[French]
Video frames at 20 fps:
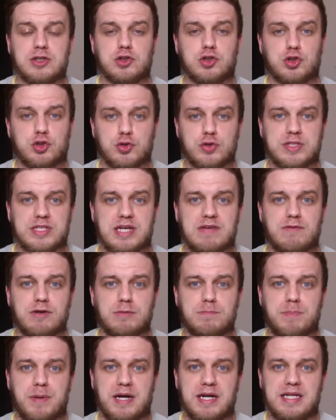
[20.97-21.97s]
Juste avant
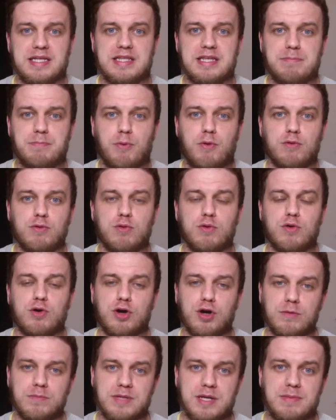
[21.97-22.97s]
de parler des pronos,
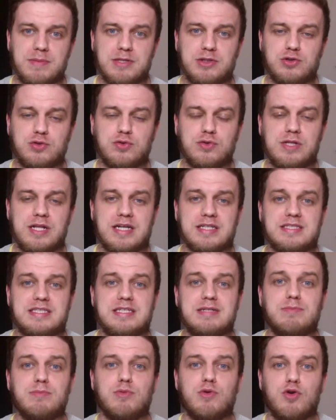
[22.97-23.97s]
comme d'habitude, la
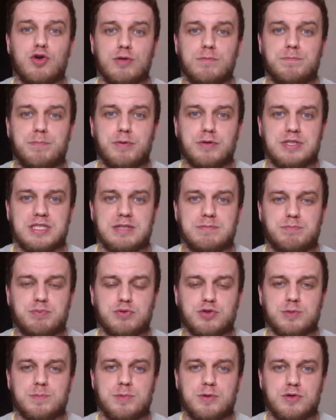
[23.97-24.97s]
team, le petit
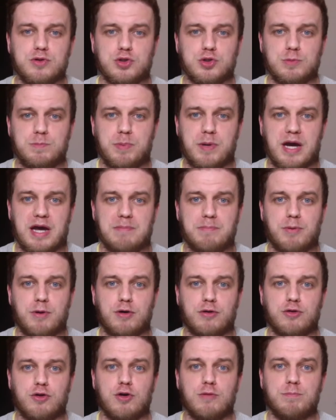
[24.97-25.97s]
pouce bleu super
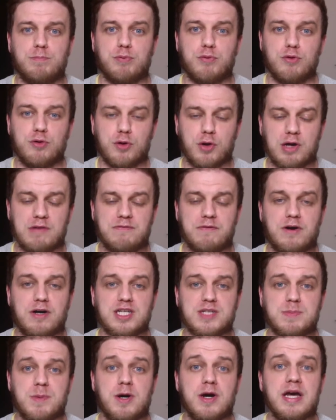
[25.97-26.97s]
important pour le
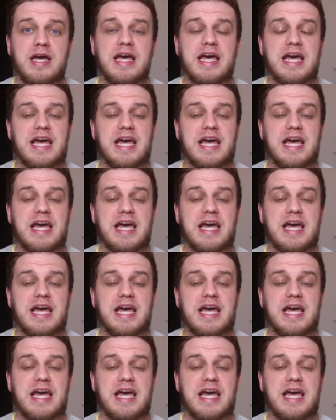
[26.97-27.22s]
référencement